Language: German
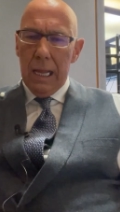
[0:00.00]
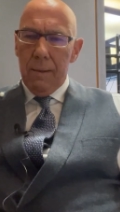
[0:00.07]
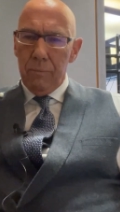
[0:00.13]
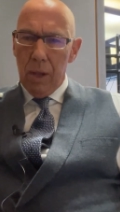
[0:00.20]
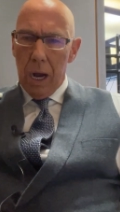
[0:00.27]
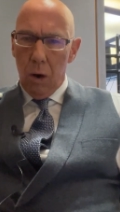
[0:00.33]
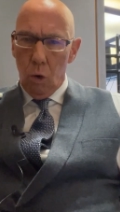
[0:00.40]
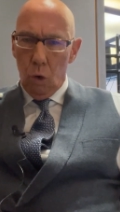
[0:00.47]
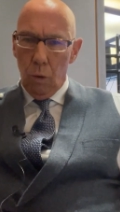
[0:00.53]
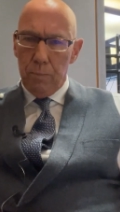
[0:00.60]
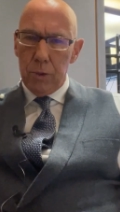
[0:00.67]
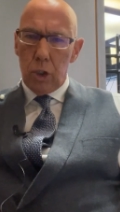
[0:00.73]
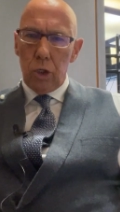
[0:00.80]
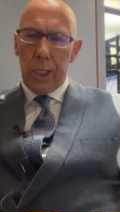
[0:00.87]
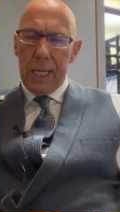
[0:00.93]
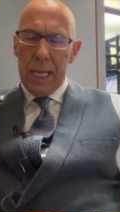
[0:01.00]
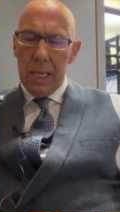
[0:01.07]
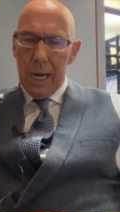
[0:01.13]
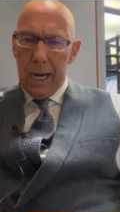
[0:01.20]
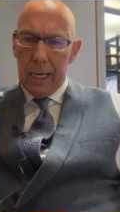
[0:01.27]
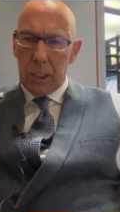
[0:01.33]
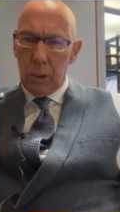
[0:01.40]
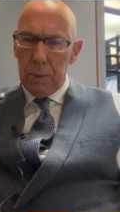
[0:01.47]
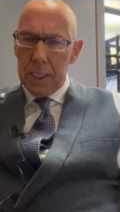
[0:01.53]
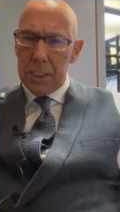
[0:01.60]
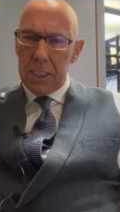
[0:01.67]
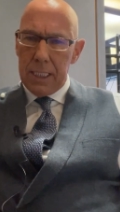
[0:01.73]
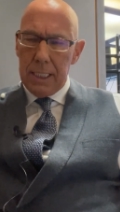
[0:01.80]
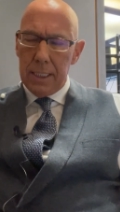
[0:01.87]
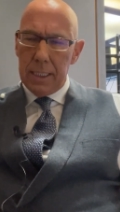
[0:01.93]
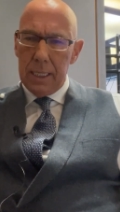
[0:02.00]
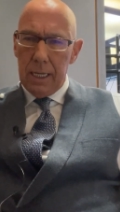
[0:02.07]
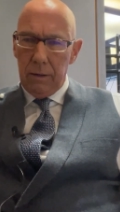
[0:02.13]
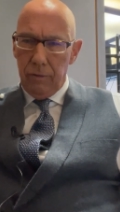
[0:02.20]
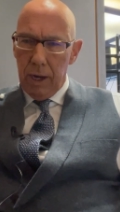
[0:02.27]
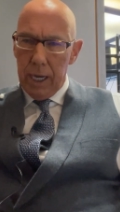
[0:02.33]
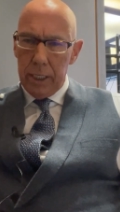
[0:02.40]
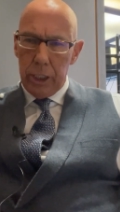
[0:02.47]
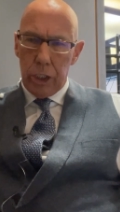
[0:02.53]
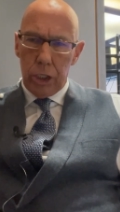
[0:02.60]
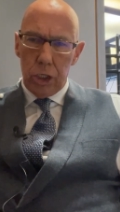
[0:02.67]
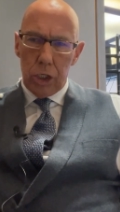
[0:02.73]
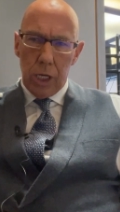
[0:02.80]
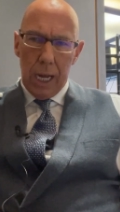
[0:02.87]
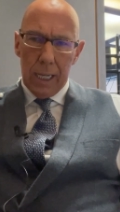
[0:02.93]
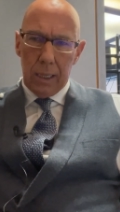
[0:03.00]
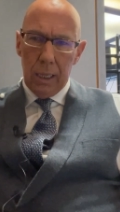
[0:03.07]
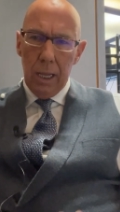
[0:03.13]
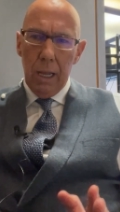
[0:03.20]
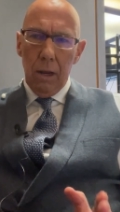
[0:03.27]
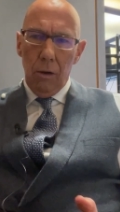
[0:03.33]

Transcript: nach oben zu gehen. Aktueller Zins in den Vereinigten Staaten